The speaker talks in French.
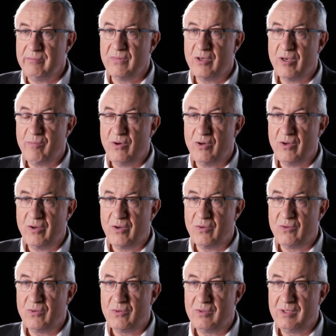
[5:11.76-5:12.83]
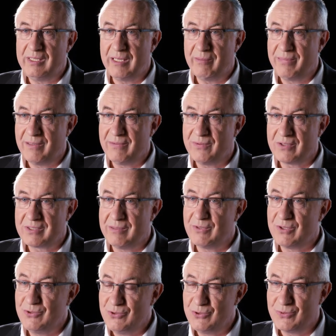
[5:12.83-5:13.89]
immeubles où il n'y a pas
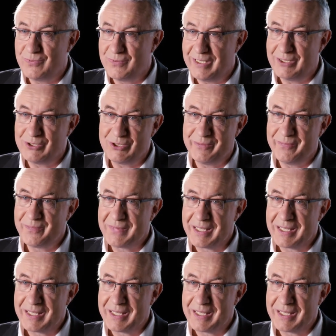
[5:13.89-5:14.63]
forcément du chauffage.